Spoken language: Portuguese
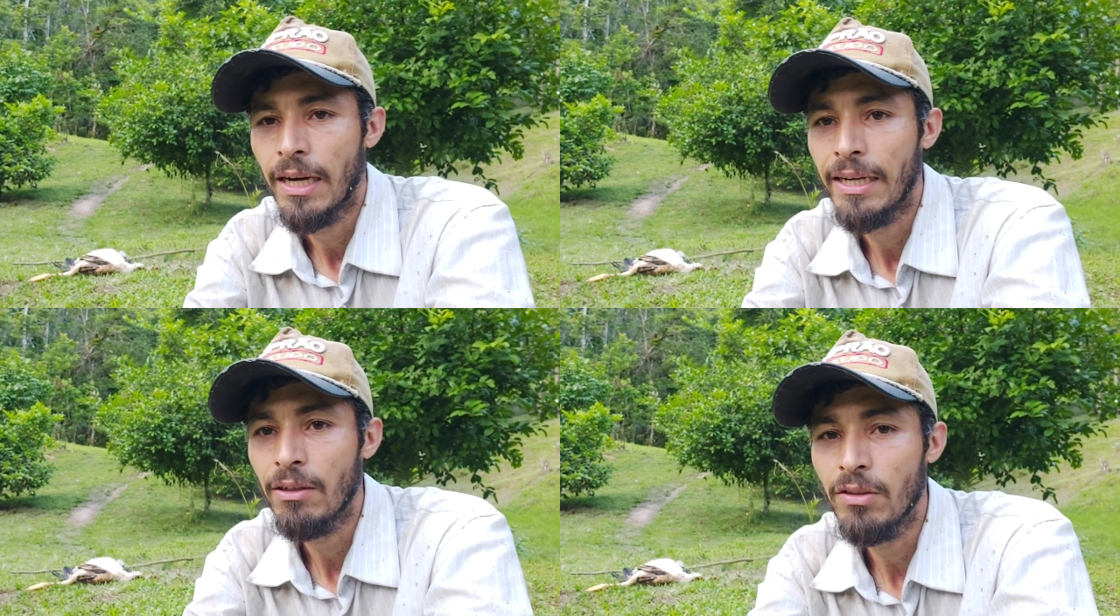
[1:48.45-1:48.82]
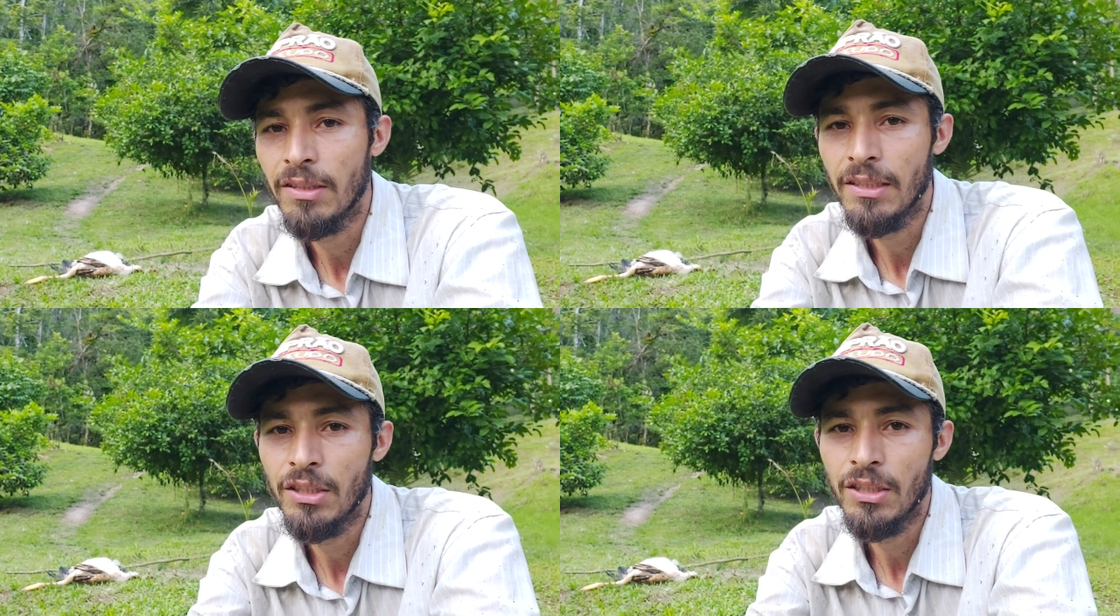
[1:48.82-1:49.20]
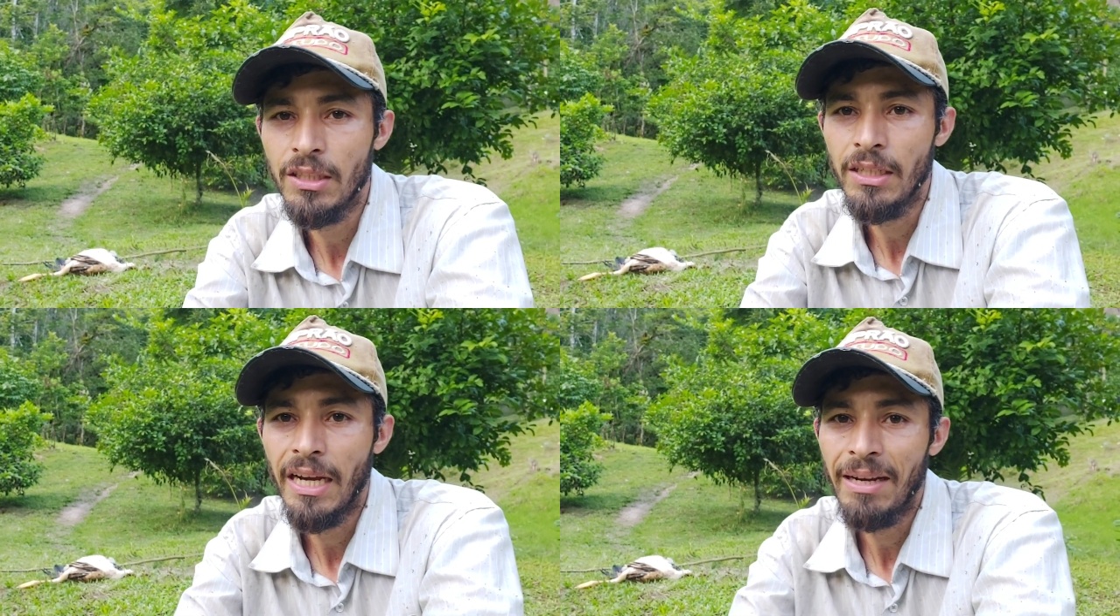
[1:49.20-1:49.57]
aí eu
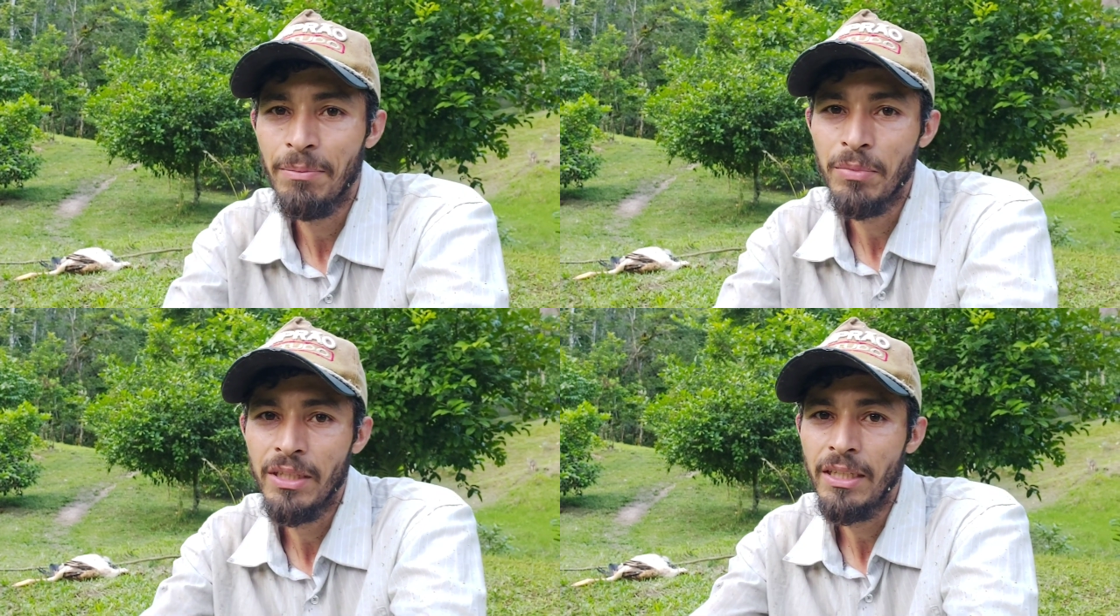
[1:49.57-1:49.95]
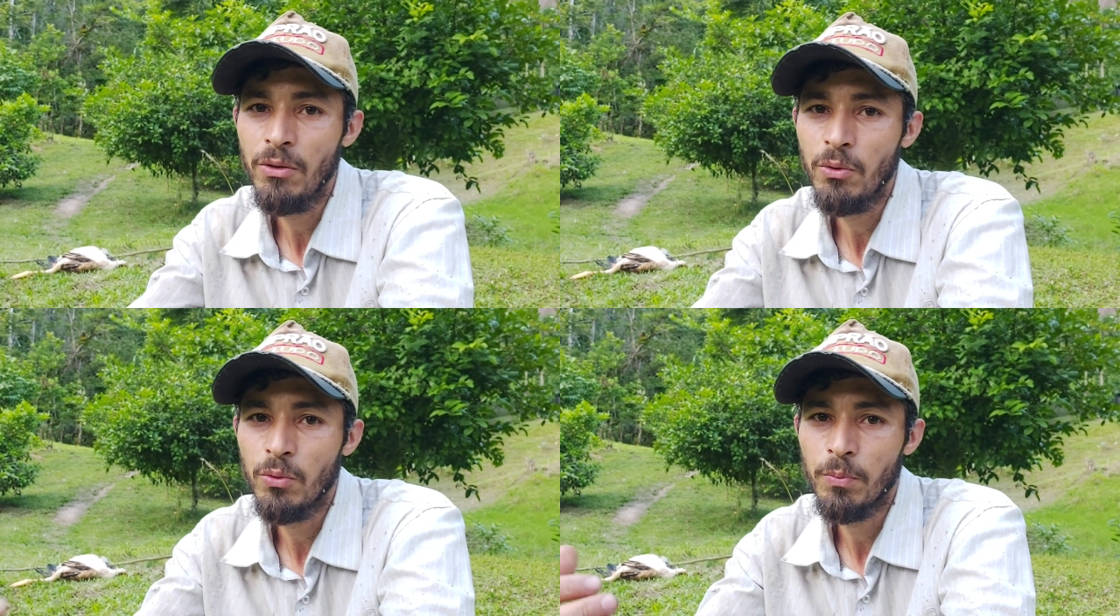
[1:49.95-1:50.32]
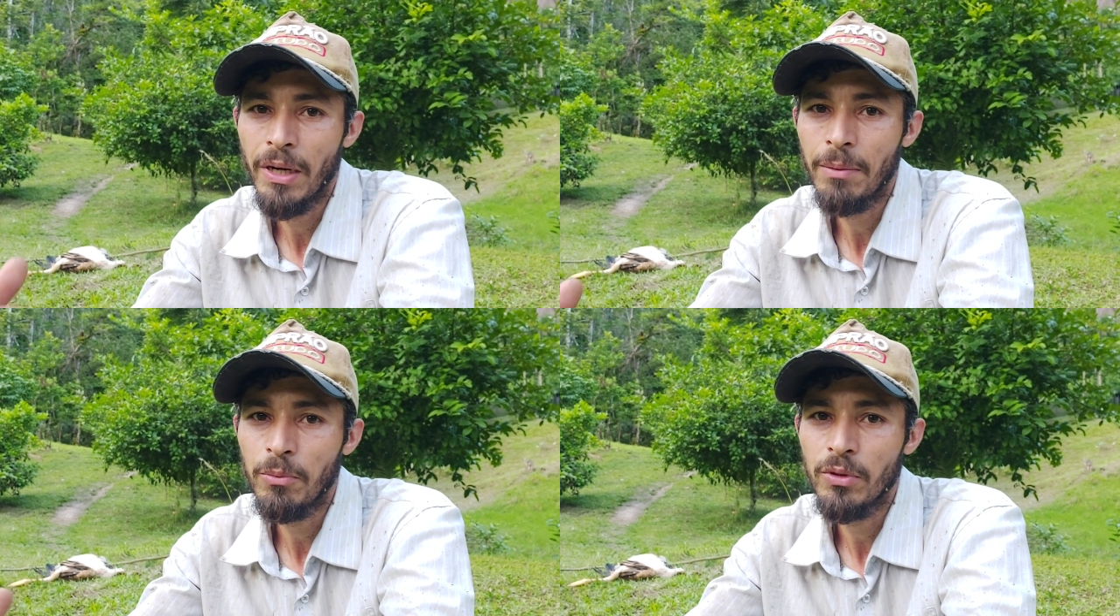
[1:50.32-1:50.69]
decidi abrir o
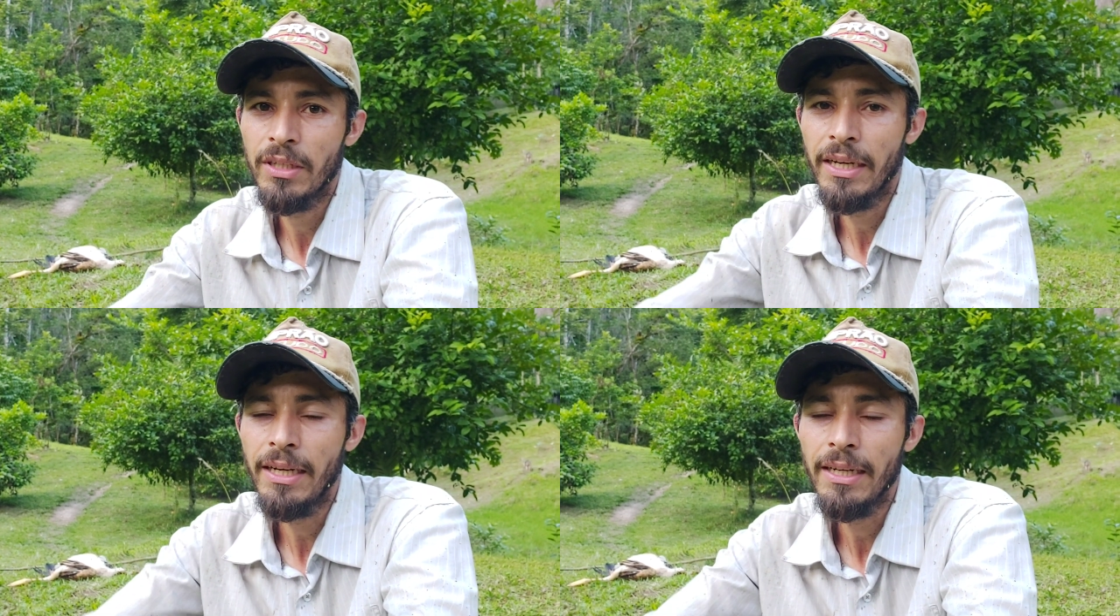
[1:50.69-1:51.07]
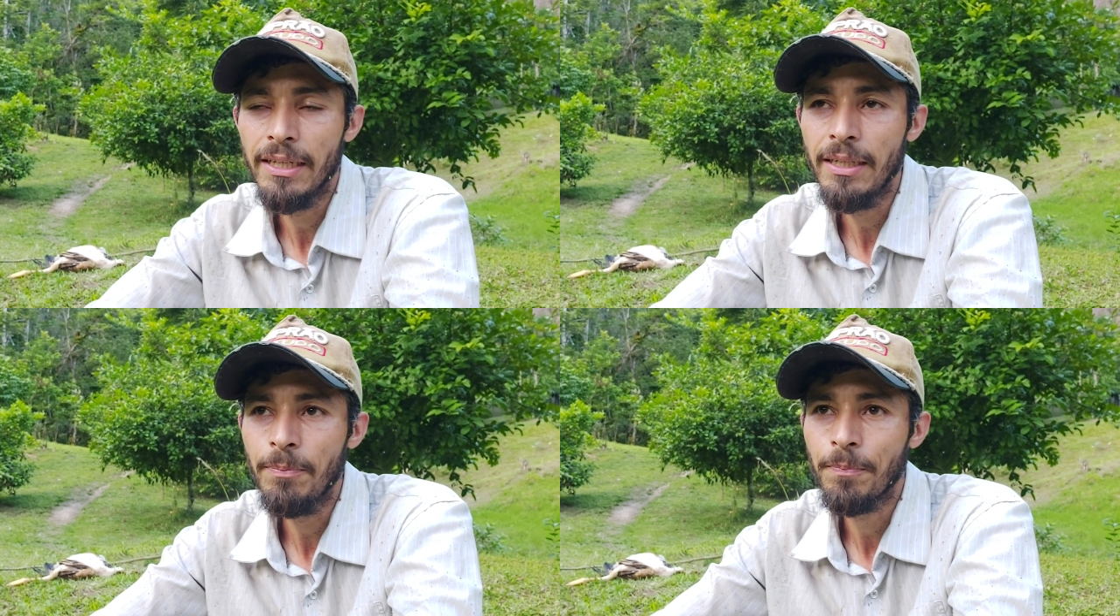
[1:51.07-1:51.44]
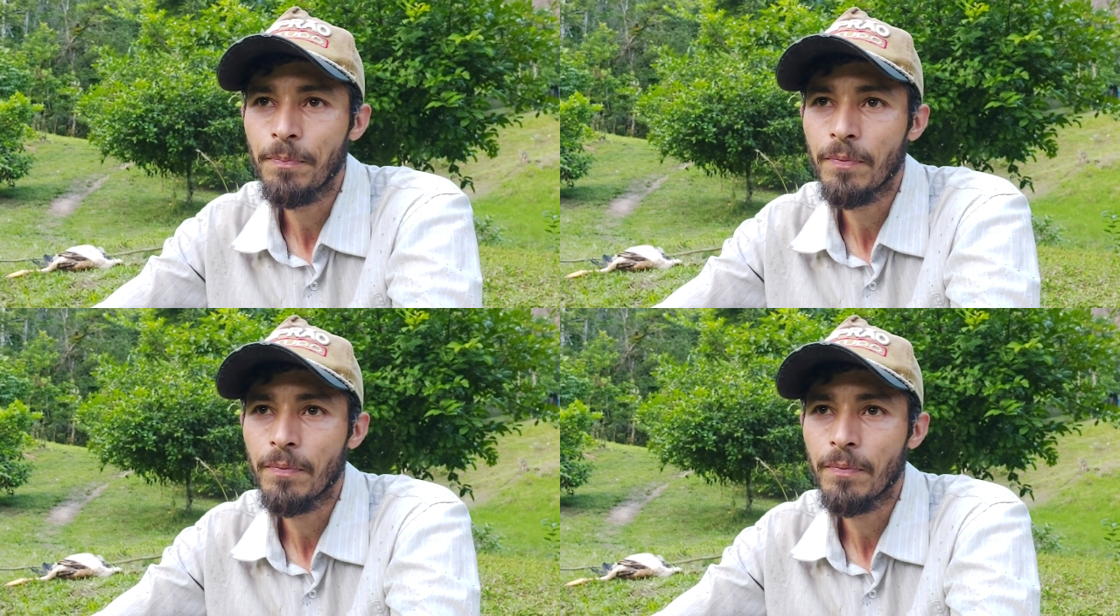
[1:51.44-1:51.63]
papo dela ali,